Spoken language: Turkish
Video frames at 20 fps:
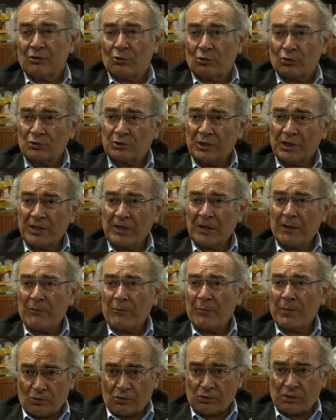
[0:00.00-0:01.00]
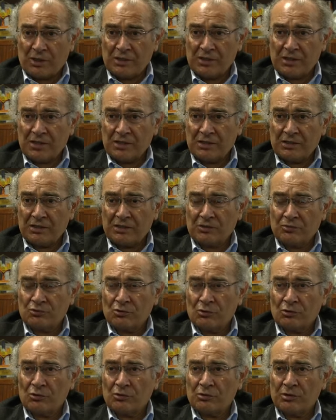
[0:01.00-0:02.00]
Onlara olaylar,
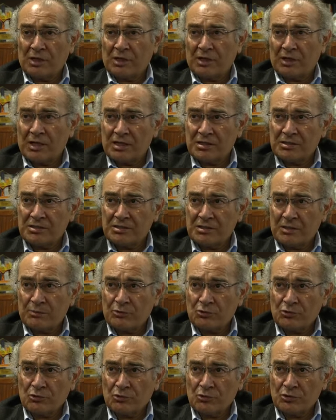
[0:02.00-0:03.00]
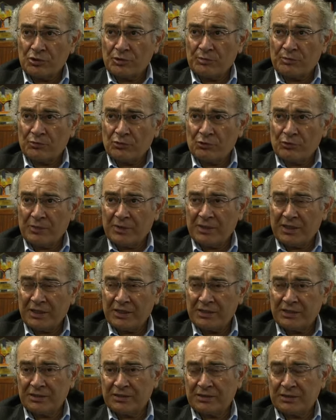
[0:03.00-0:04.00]
zorluklar karşısında psikolojik büyüme
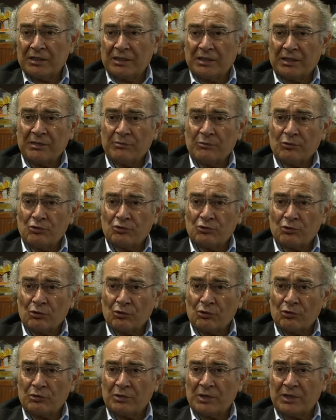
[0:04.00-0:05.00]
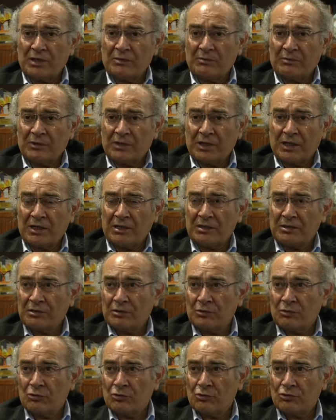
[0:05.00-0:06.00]
nedir? Ee, zorluklara
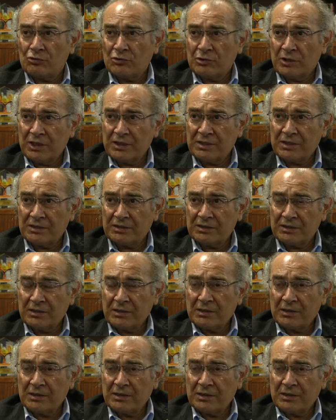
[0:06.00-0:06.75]
dayanıklık gücü nedir?